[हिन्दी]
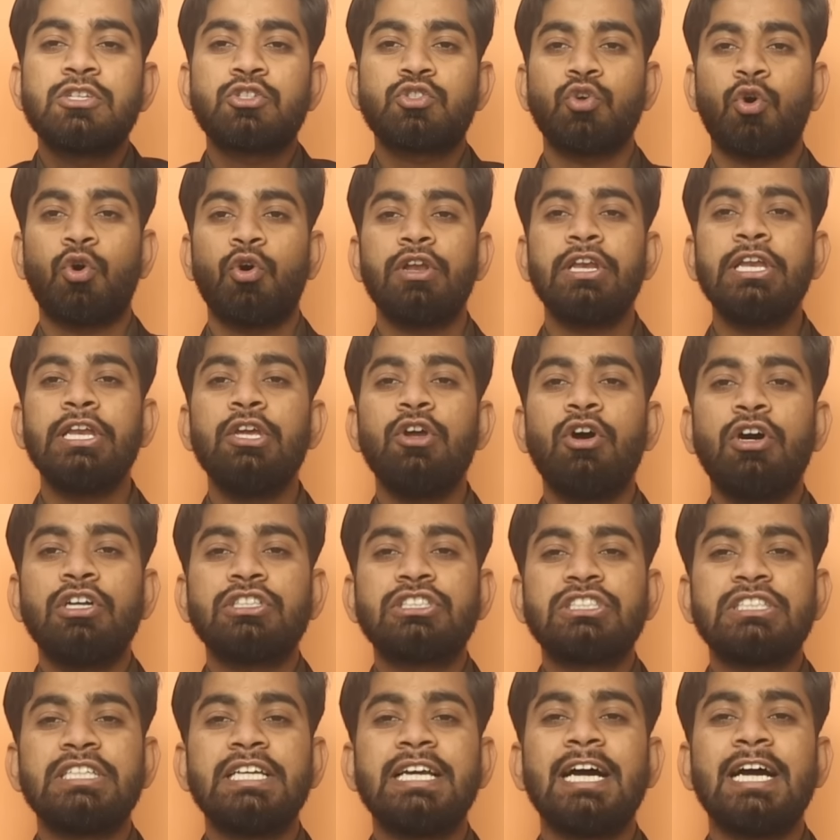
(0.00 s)
सोनी
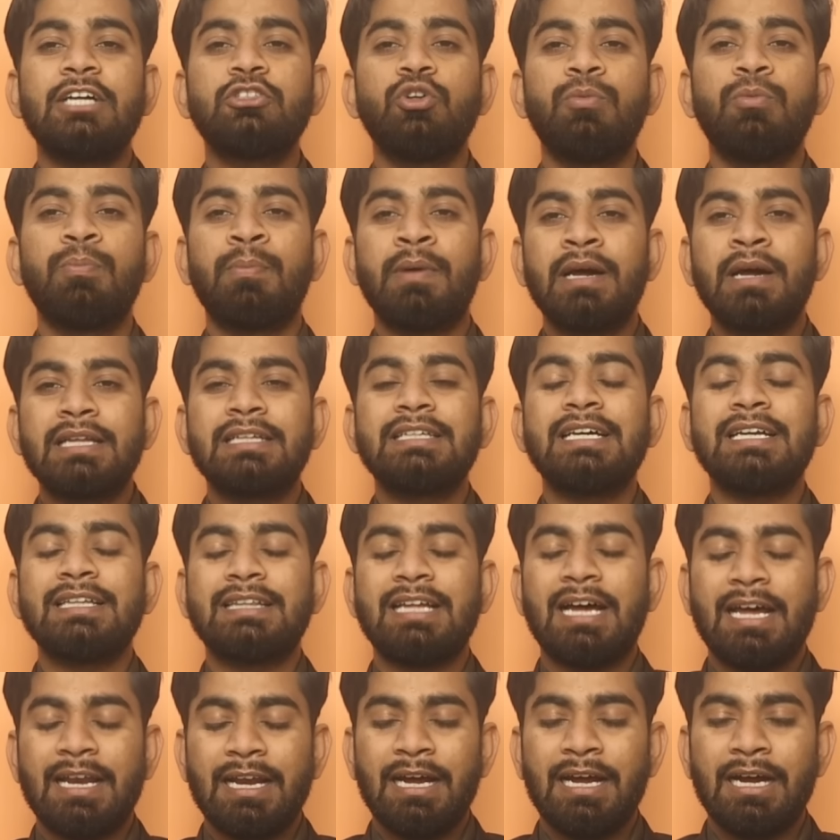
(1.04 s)
और जी का जो मर्जर
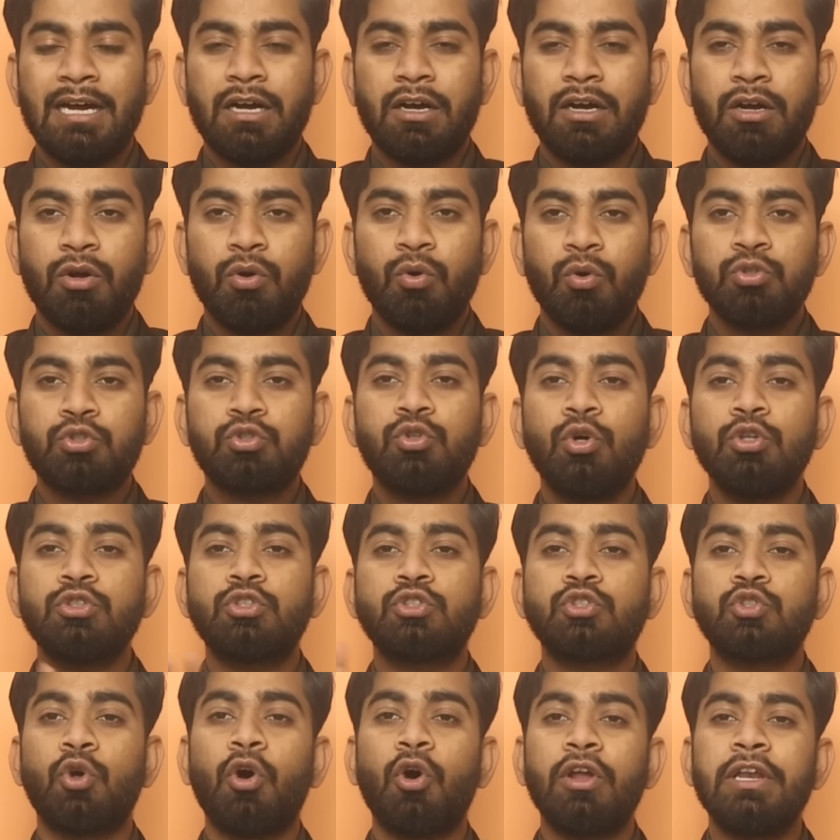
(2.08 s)
था ना उसको
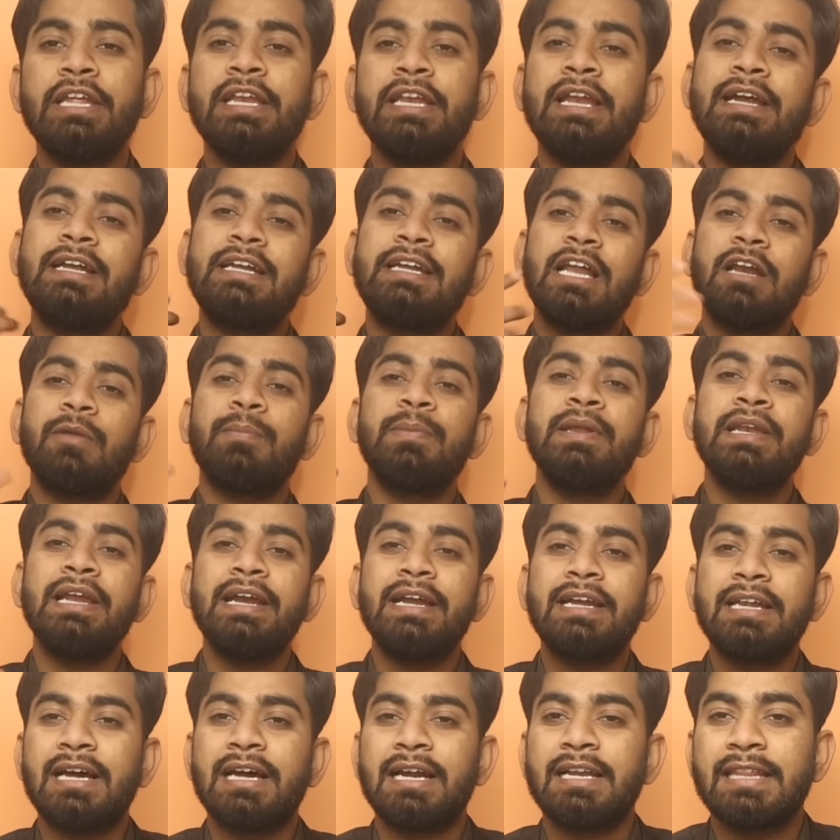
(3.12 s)
सोनी ने
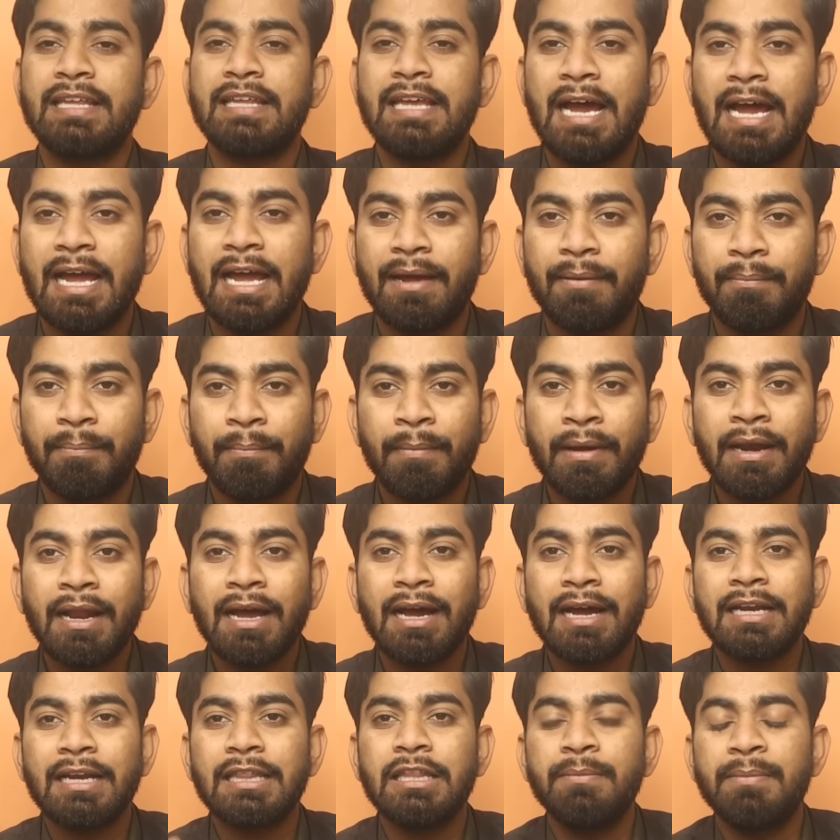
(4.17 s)
टर्मिनेट कर दिया है
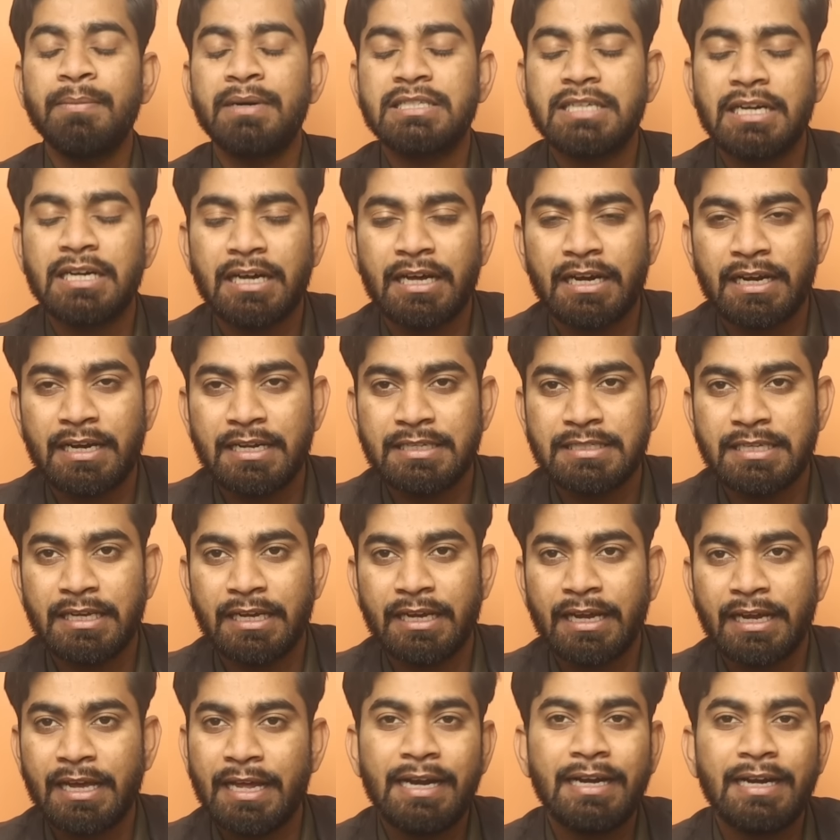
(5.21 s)
मना कर दी मर्जर करने से
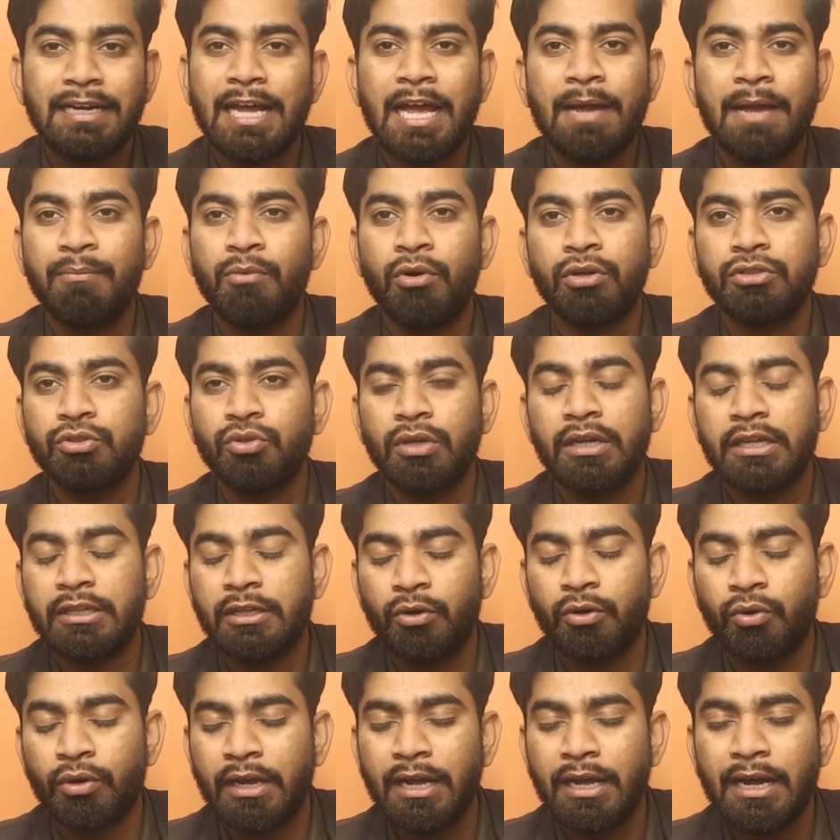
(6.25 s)
कह रहे टाइम बहुत
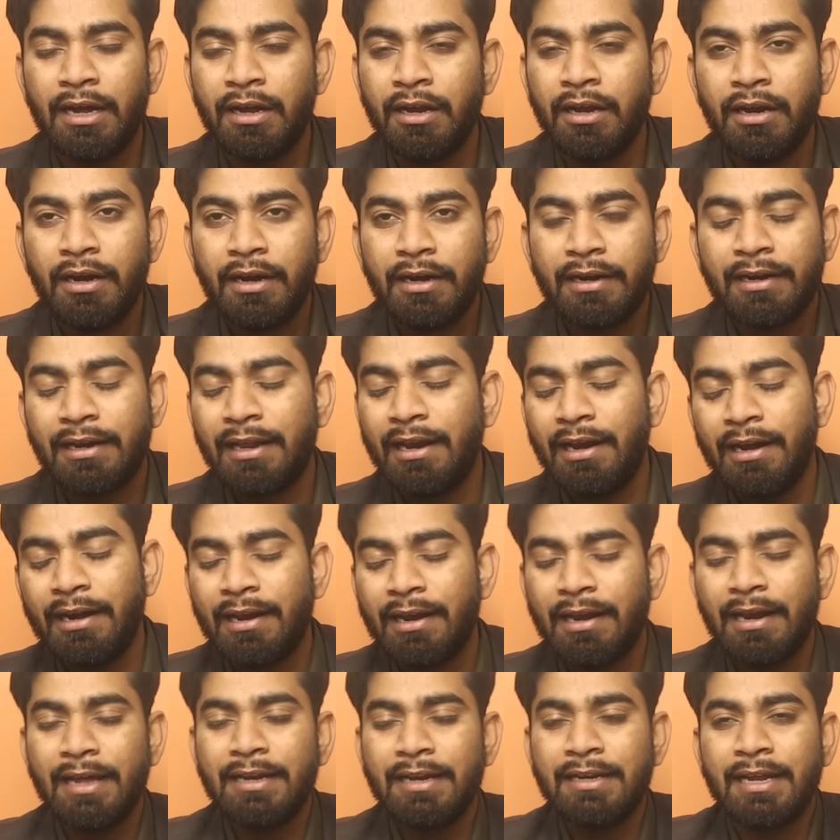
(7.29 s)
ज्यादा हो गया
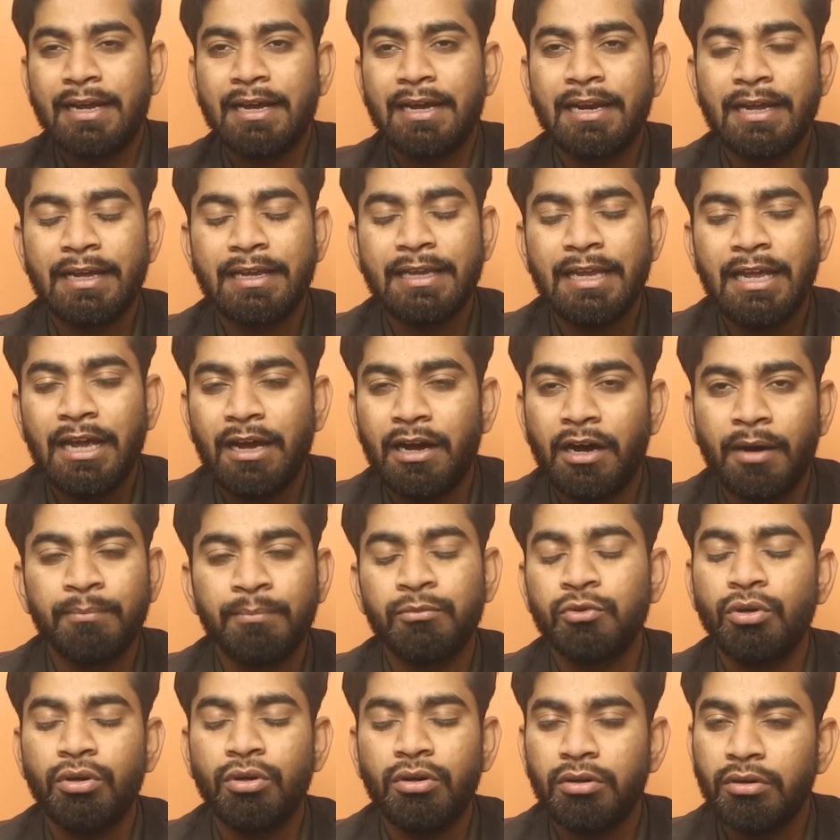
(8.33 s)
डेड लाइन निकल गई है
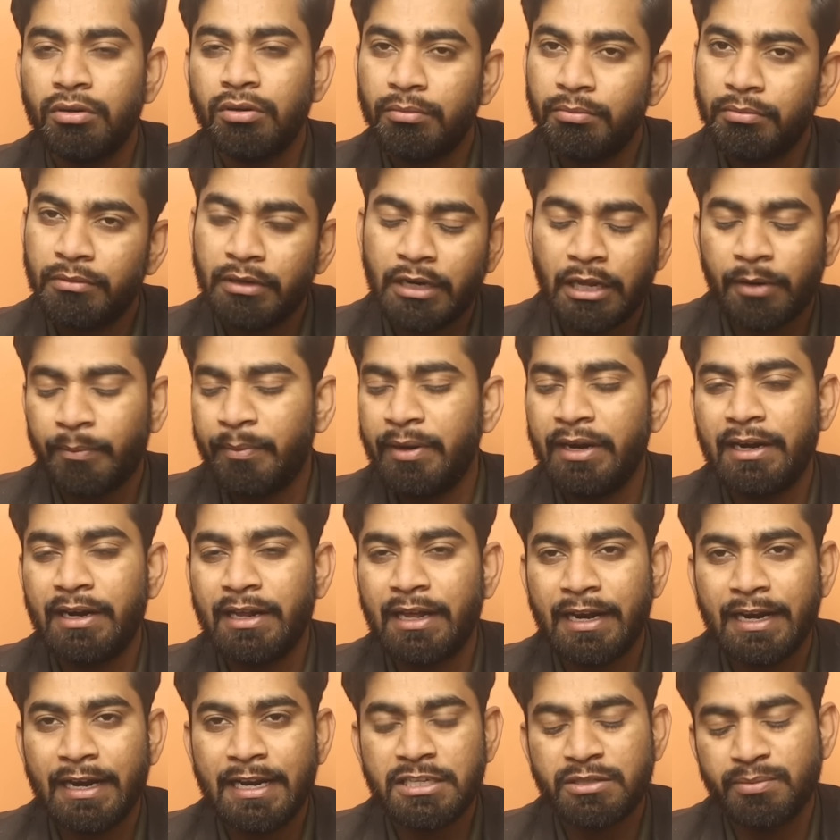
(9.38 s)
हम तो टर्मिनेट
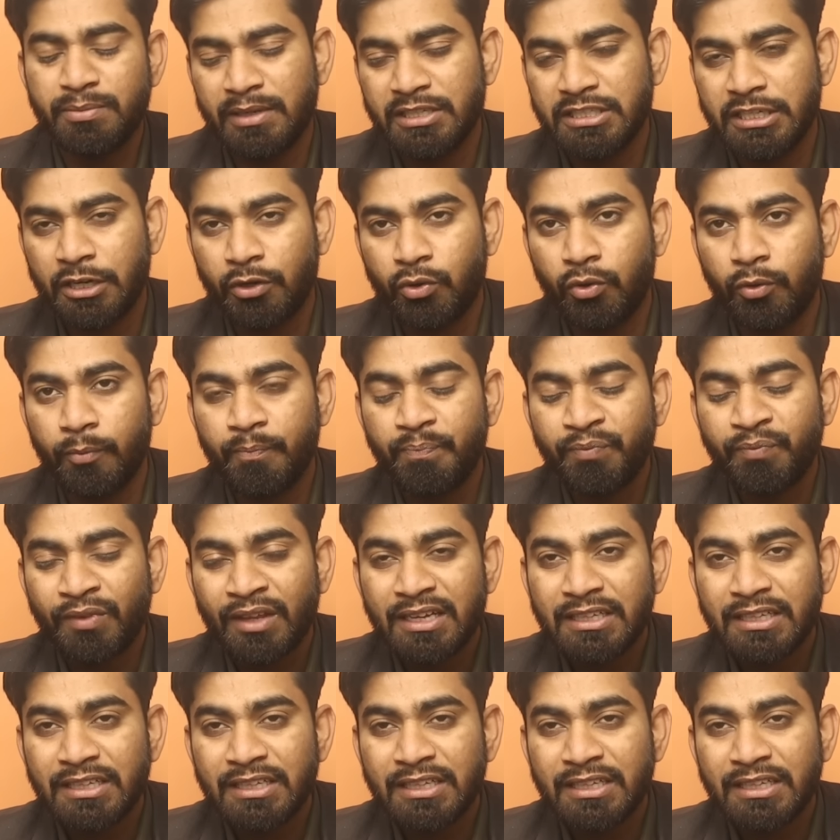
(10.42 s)
कर रहे हैं इस मर्जर को